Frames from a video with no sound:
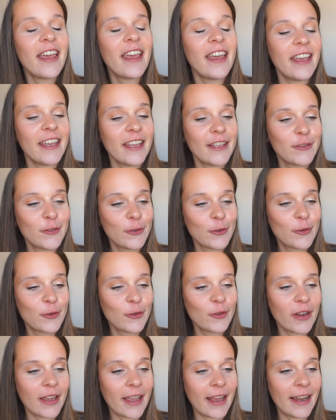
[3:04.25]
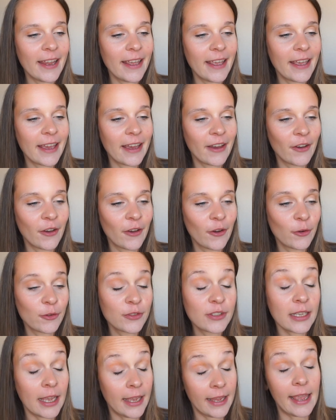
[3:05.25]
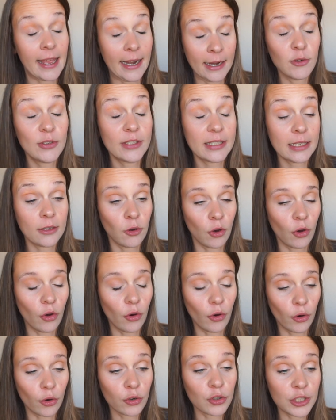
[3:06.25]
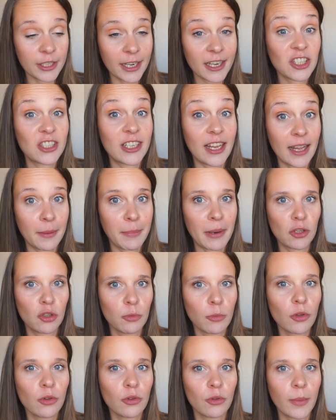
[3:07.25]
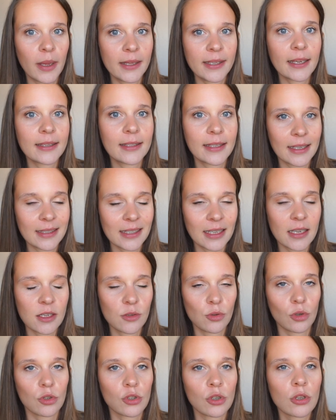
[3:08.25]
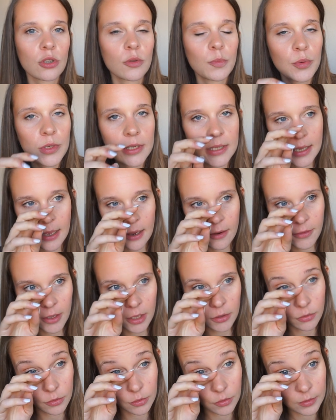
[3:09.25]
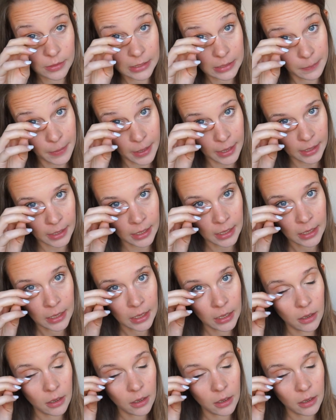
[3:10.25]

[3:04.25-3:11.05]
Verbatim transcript: Et du coup, elle est, euh, aussi, elle est aussi en recherche d'un appartement de manière très très urgente puisqu'elle vient de se séparer